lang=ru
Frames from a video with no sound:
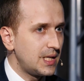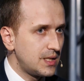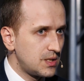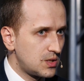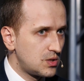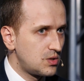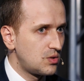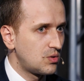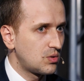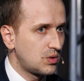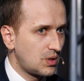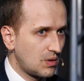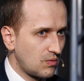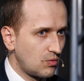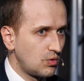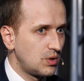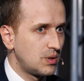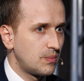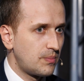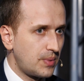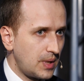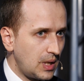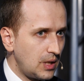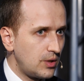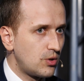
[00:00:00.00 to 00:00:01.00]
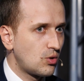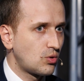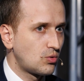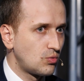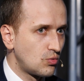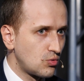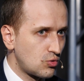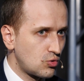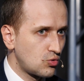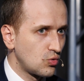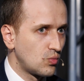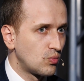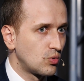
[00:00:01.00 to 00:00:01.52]
из нее довольно
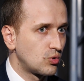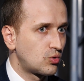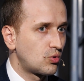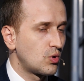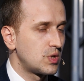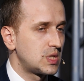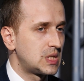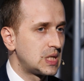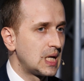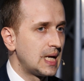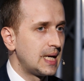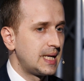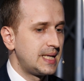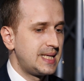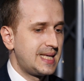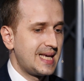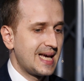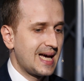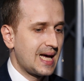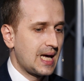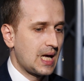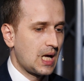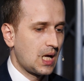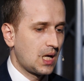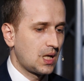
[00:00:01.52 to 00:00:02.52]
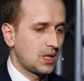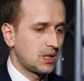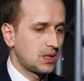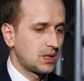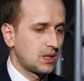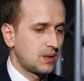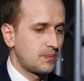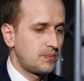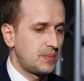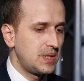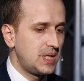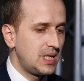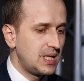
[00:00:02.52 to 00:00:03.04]
приличную сумму. То есть я,
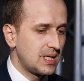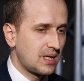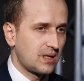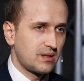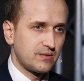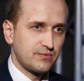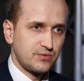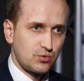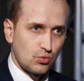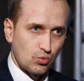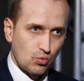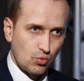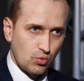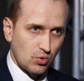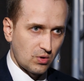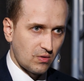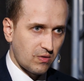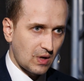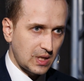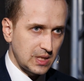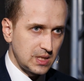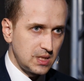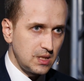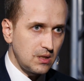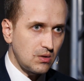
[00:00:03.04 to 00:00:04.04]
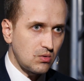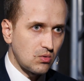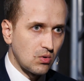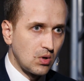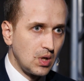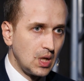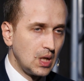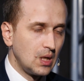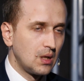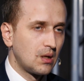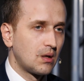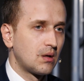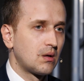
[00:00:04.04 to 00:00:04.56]
э, переехав в другую квартиру,
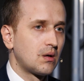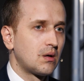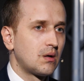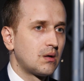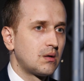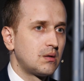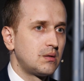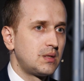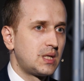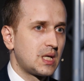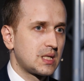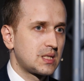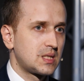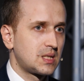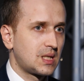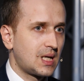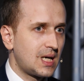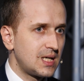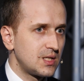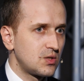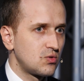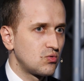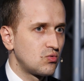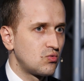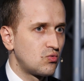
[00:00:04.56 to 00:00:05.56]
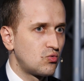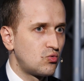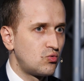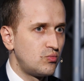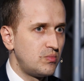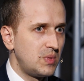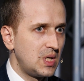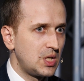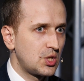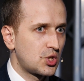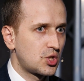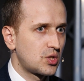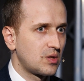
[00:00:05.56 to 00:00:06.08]
э, я сразу
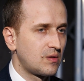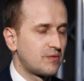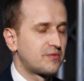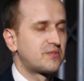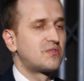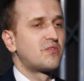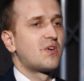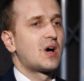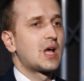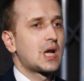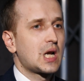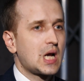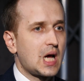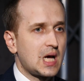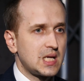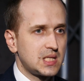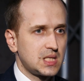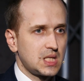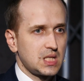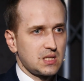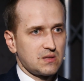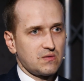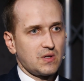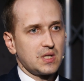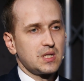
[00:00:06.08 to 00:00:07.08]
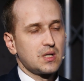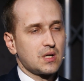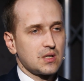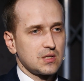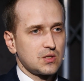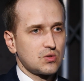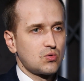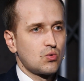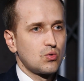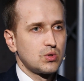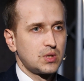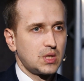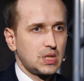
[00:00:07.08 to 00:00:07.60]
уменьшил в два раза свои
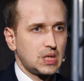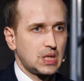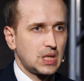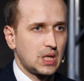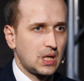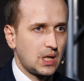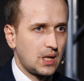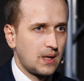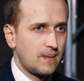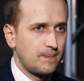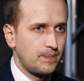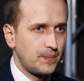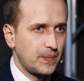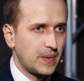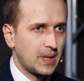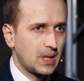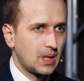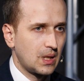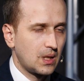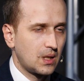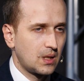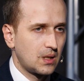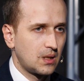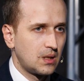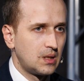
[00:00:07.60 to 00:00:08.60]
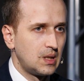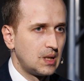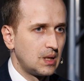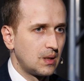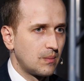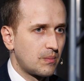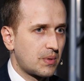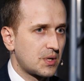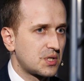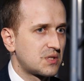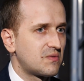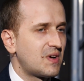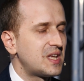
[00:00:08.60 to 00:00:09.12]
расходы на
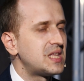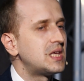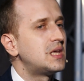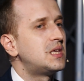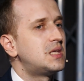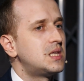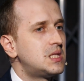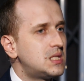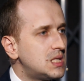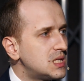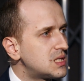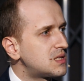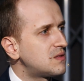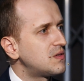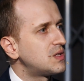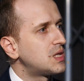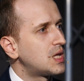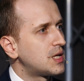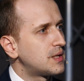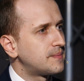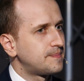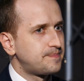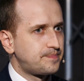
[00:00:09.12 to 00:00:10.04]
проживание. Единственное... долго